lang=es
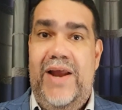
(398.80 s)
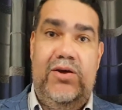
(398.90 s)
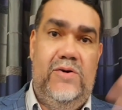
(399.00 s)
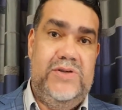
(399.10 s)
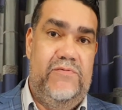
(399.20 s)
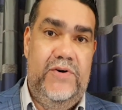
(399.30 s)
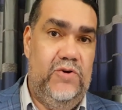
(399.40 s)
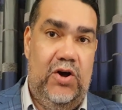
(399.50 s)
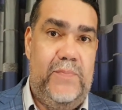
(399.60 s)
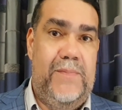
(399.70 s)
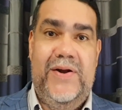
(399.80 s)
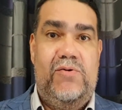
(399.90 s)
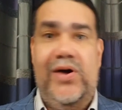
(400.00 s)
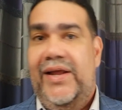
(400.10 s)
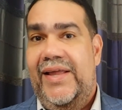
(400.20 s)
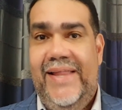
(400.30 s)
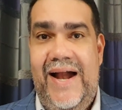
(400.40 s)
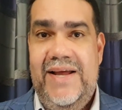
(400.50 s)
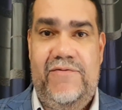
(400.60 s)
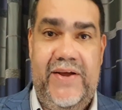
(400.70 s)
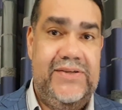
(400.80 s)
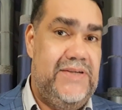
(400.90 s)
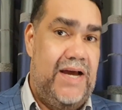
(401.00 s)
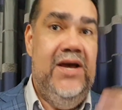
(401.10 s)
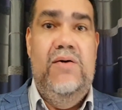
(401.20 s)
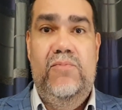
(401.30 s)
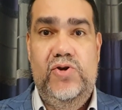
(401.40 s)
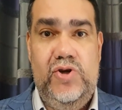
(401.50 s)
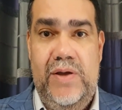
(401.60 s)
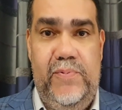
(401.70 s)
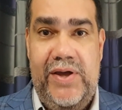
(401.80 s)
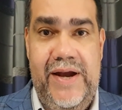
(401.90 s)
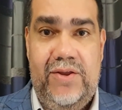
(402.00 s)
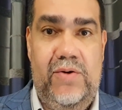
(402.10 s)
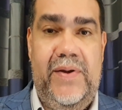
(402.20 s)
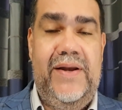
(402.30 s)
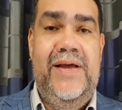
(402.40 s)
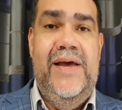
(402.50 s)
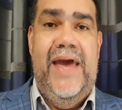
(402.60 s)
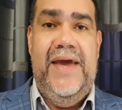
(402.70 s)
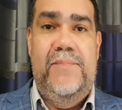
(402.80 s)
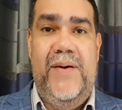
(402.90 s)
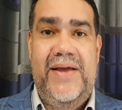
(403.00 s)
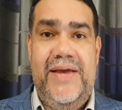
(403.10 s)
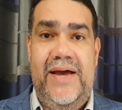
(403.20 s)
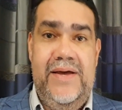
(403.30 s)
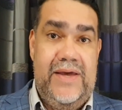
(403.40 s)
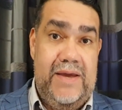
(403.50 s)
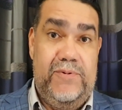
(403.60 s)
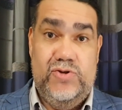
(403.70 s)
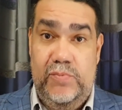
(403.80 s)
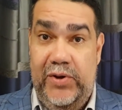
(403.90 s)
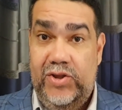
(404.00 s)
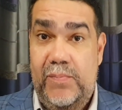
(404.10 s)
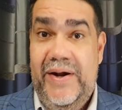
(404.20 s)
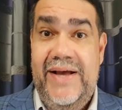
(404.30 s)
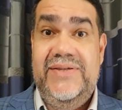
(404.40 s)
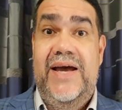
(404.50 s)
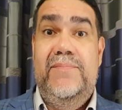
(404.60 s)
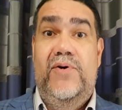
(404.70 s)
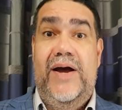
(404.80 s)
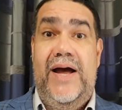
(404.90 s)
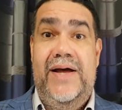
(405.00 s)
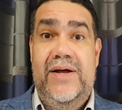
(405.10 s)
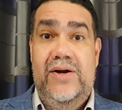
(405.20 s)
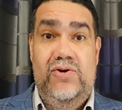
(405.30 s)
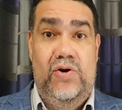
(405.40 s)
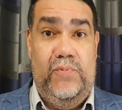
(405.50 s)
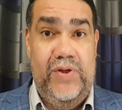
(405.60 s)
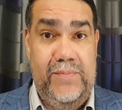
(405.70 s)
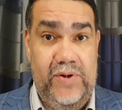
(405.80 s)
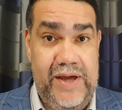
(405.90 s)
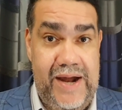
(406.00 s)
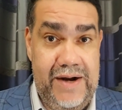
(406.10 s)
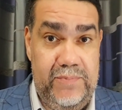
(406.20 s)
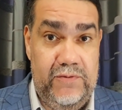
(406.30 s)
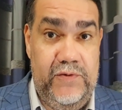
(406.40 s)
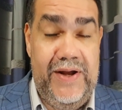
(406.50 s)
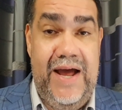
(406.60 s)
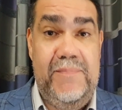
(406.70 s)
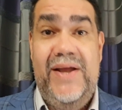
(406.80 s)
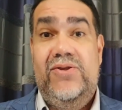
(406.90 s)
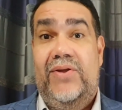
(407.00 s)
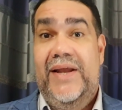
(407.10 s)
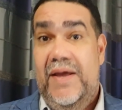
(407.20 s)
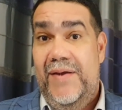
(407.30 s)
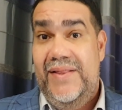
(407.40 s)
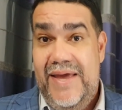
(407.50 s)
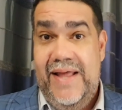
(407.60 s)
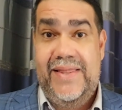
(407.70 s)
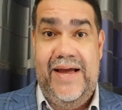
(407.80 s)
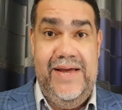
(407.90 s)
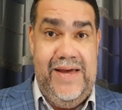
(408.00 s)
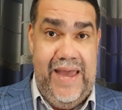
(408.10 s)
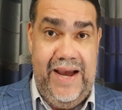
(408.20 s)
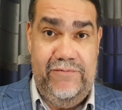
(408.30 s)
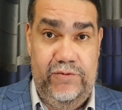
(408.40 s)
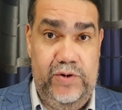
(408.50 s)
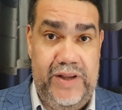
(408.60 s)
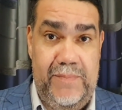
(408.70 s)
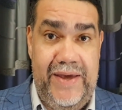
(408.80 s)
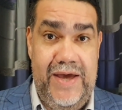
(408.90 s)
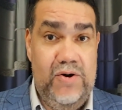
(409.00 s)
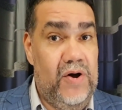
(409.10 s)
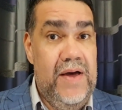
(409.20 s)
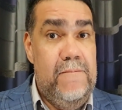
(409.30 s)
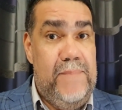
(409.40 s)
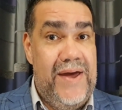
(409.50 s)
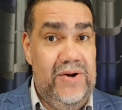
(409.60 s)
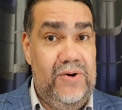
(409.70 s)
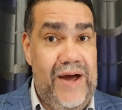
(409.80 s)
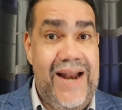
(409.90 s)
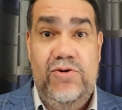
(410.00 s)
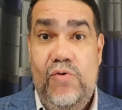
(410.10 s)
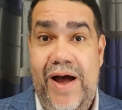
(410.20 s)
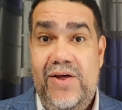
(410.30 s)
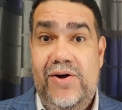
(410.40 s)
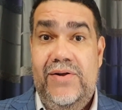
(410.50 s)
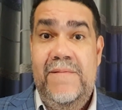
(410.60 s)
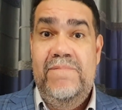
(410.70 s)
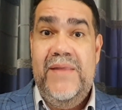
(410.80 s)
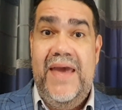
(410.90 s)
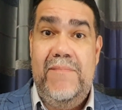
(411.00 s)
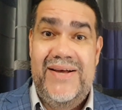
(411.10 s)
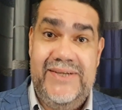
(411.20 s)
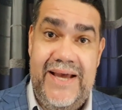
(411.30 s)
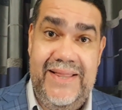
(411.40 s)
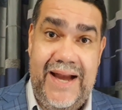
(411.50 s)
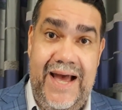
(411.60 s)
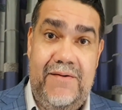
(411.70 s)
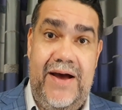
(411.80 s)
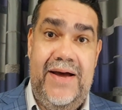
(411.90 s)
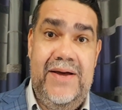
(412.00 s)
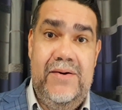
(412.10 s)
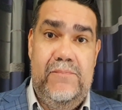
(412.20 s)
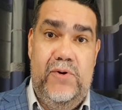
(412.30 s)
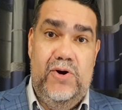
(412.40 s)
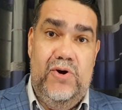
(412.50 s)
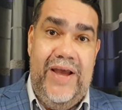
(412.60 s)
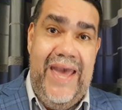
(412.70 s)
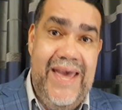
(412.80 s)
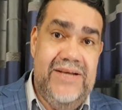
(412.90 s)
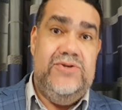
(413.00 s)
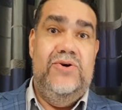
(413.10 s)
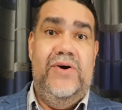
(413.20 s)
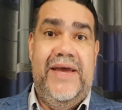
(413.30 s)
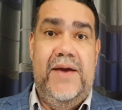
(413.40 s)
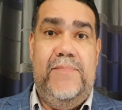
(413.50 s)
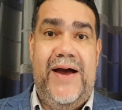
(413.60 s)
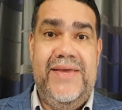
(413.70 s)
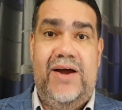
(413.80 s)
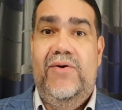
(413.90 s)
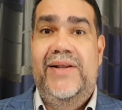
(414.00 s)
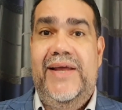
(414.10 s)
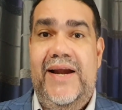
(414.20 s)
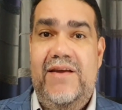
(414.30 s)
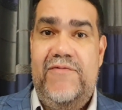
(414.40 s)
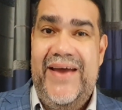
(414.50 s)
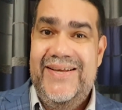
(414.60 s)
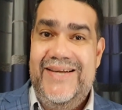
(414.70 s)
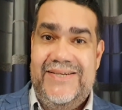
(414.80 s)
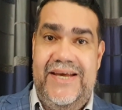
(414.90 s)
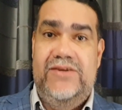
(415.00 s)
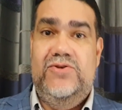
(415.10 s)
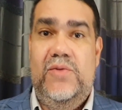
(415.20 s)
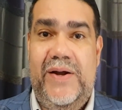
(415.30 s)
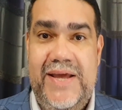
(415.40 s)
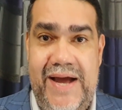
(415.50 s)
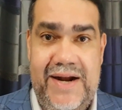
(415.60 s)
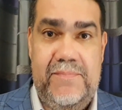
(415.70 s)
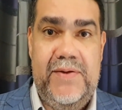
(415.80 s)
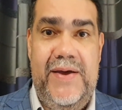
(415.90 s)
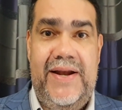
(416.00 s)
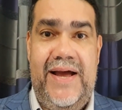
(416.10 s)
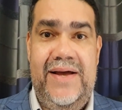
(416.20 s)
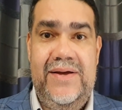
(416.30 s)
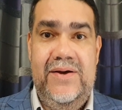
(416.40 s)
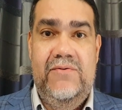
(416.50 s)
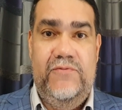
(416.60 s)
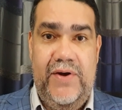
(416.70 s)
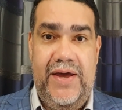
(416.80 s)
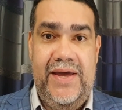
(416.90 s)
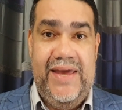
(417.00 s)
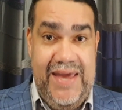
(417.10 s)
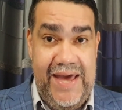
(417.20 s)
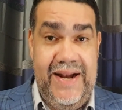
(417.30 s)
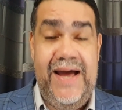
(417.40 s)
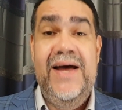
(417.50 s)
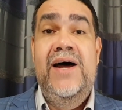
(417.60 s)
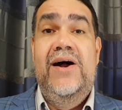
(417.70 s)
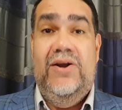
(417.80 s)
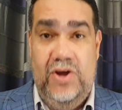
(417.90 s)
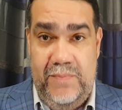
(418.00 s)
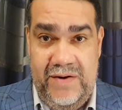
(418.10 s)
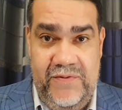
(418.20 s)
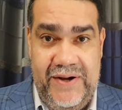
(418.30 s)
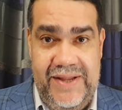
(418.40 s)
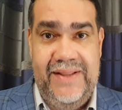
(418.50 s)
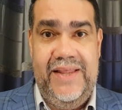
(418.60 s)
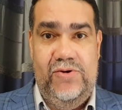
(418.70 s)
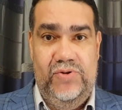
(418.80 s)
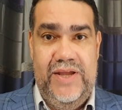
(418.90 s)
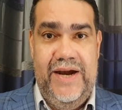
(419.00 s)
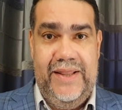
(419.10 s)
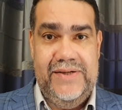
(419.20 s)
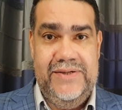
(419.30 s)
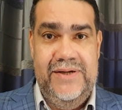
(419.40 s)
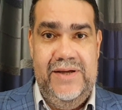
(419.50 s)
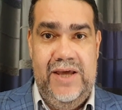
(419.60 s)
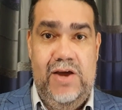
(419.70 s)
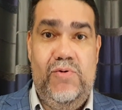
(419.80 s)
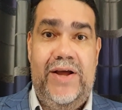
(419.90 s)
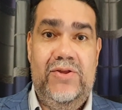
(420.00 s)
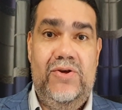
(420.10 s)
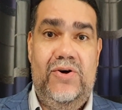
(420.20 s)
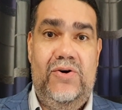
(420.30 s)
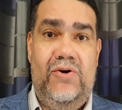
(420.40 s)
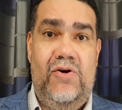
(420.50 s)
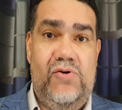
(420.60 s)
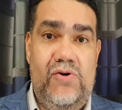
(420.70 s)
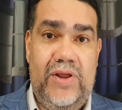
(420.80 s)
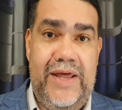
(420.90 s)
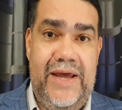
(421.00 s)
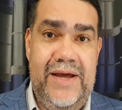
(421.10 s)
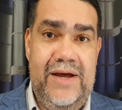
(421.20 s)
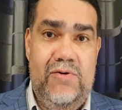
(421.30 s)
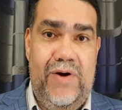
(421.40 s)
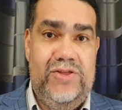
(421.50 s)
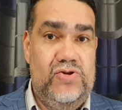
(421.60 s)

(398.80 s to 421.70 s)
luego se fue a Europa para jugar en Italia, Francia, mucho después que Rommel en España y por supuesto para esa época no podemos dejar por fuera a Víctor de dieta en el fútbol de México, pero el jugador que más se destacaba por lo que hizo en España con el Tenerife en ese ascenso para llegar a primera fue y era Rommel Fernández Gutiérrez. Y cuando ocurre, cuando